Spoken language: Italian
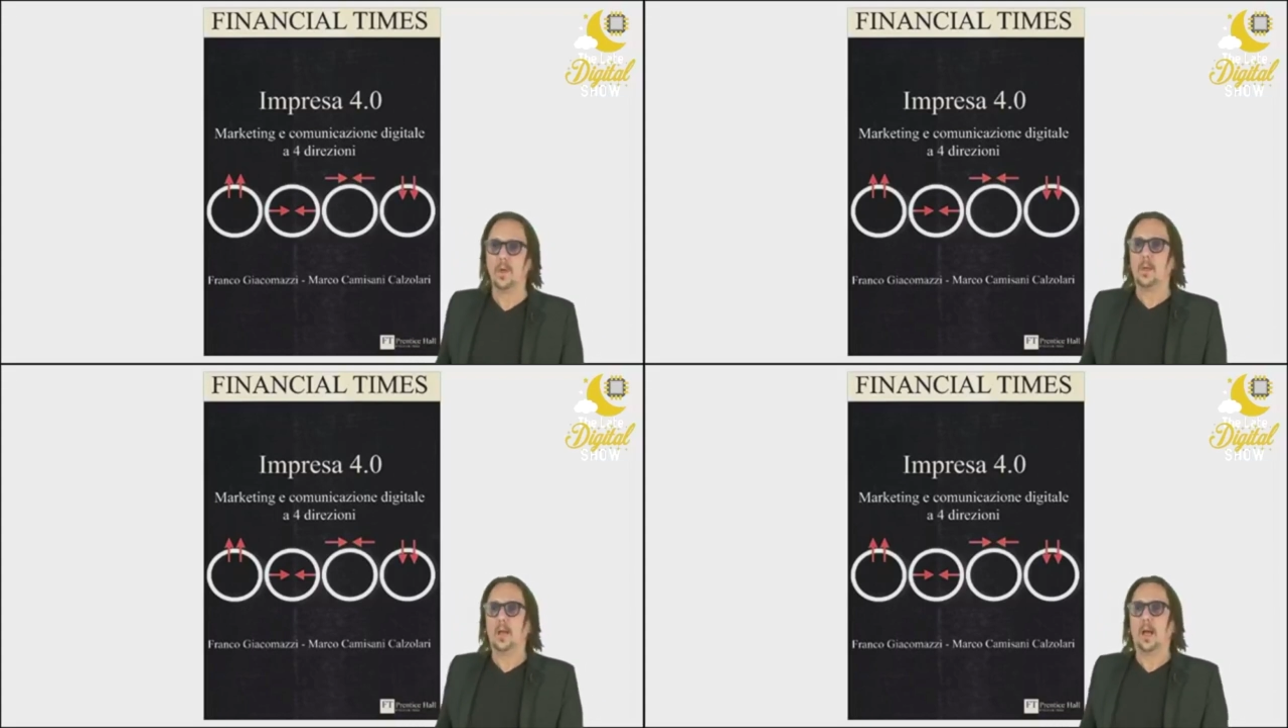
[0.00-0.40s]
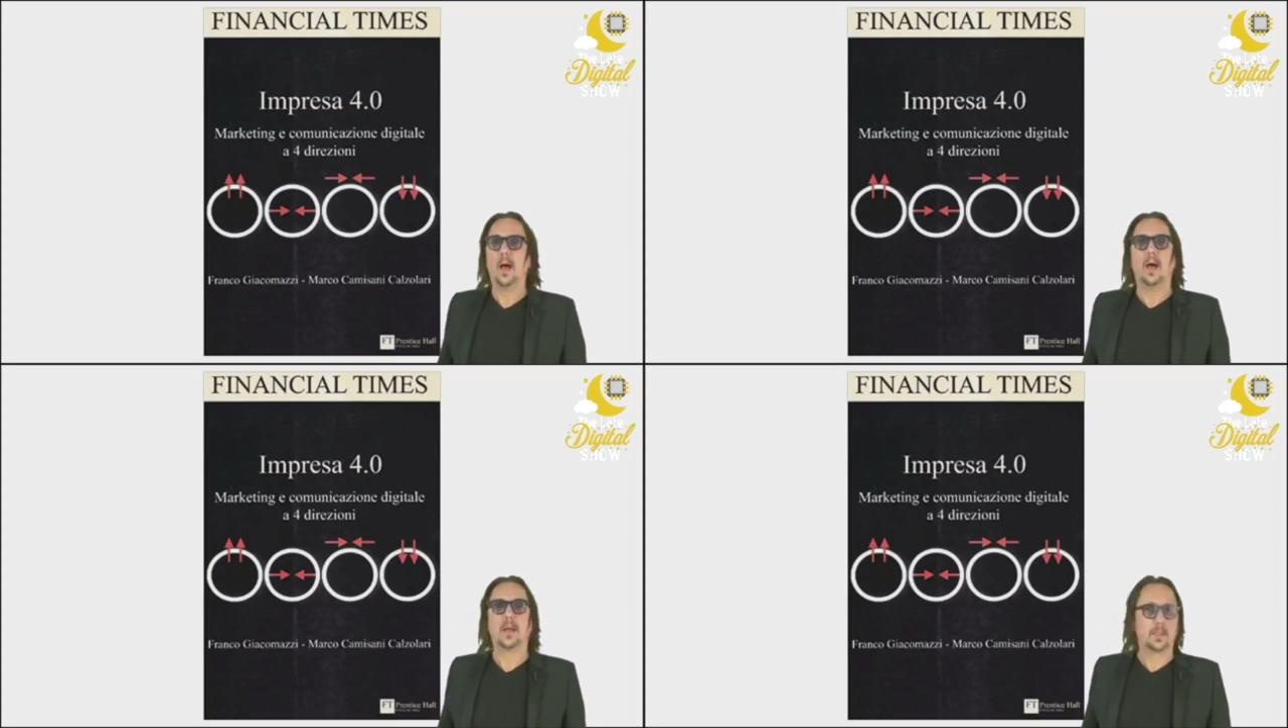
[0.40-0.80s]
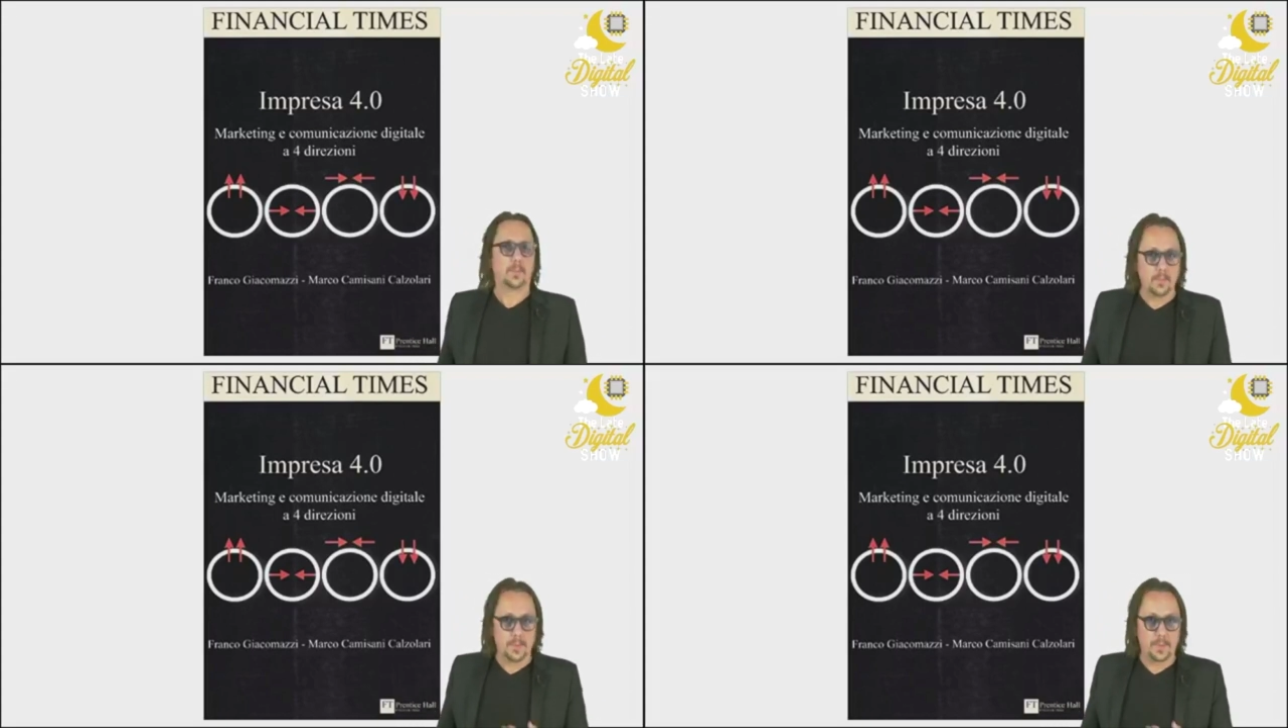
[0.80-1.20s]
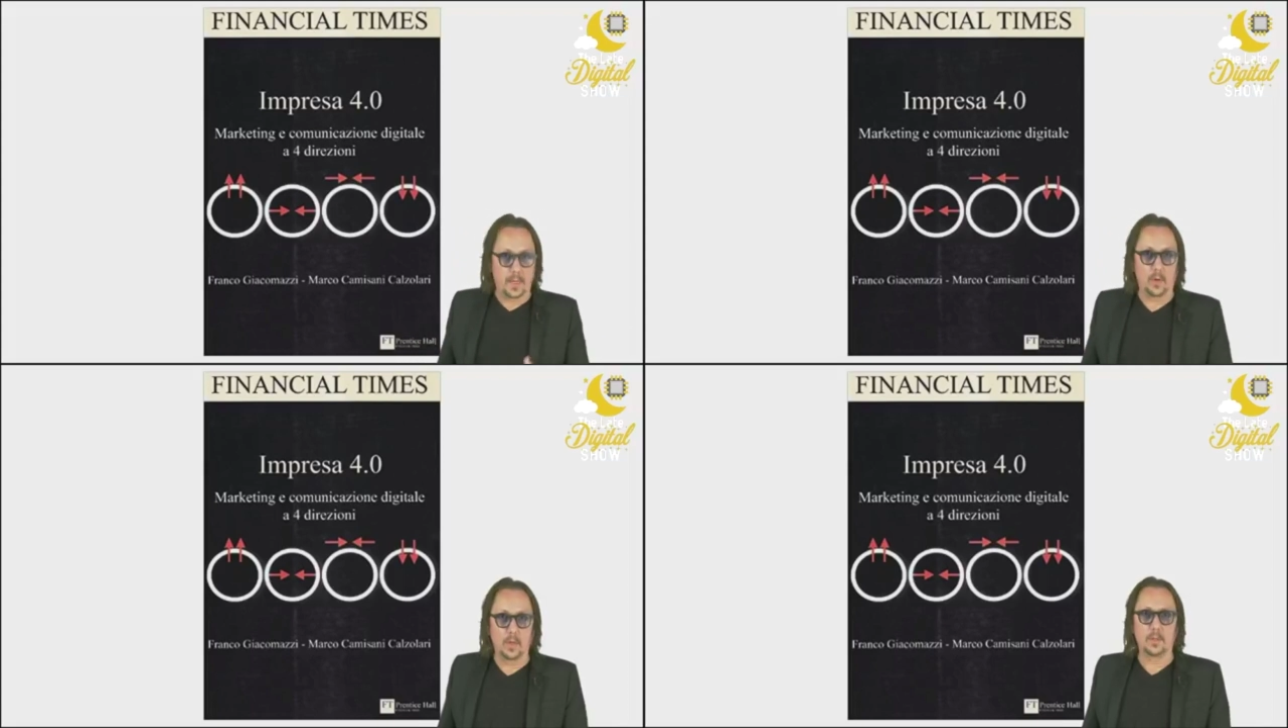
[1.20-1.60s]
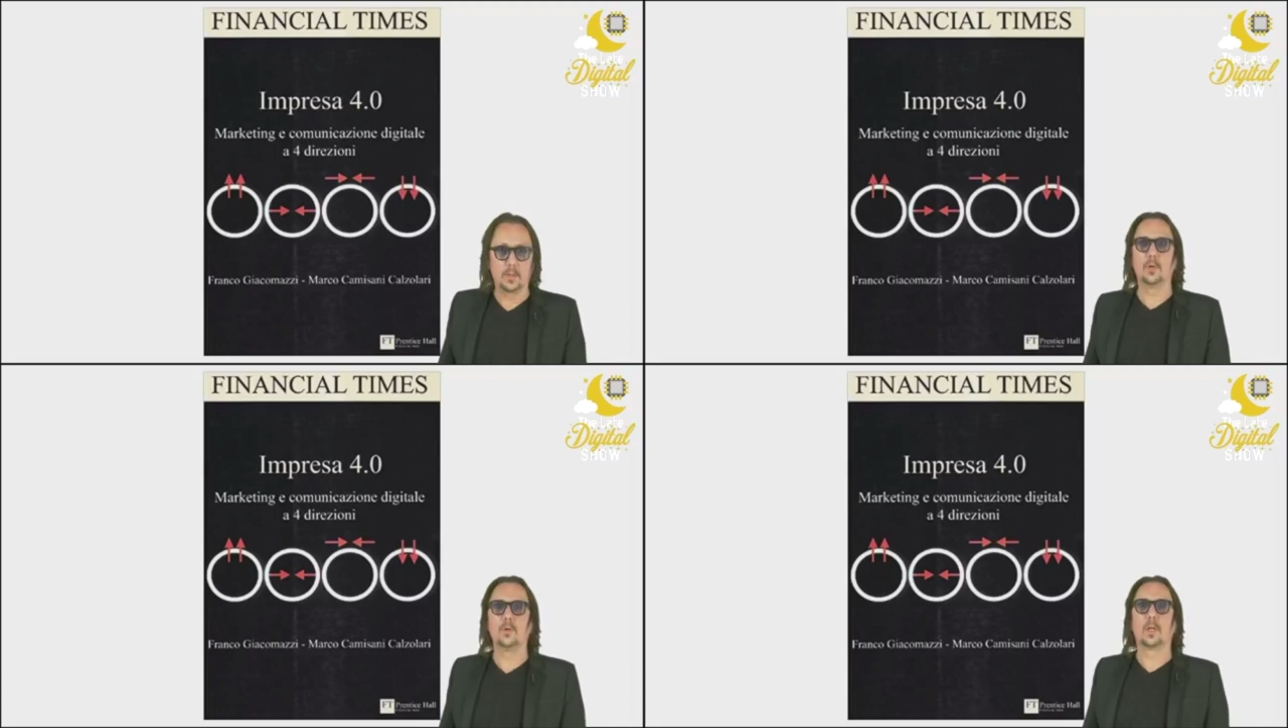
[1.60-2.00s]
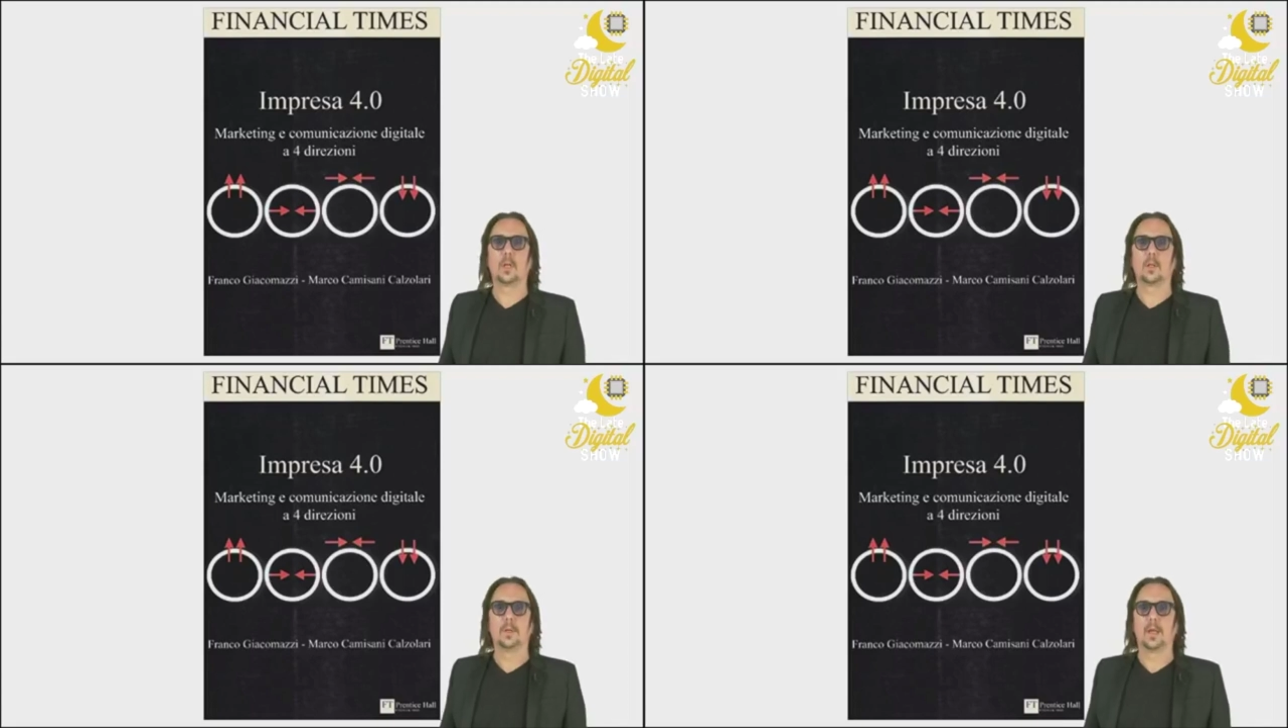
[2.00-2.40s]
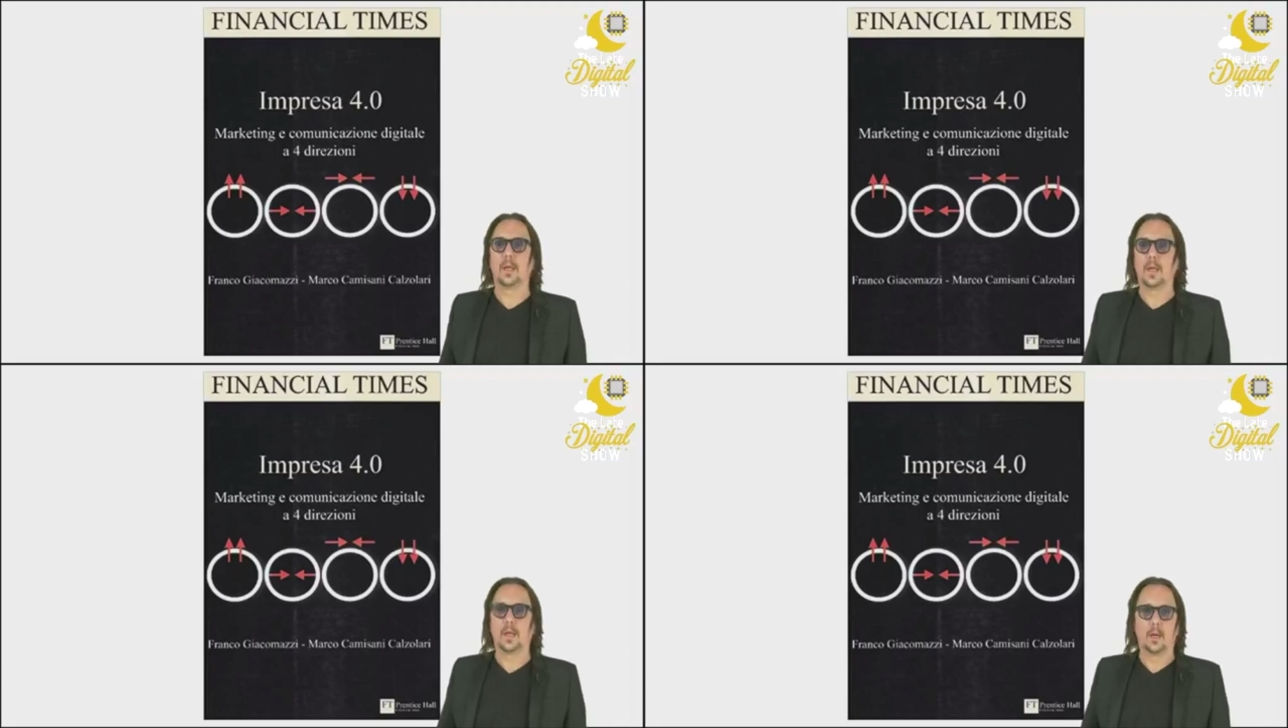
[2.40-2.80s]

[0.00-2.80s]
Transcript: ad esempio all'Imperial College di Londra dove eh,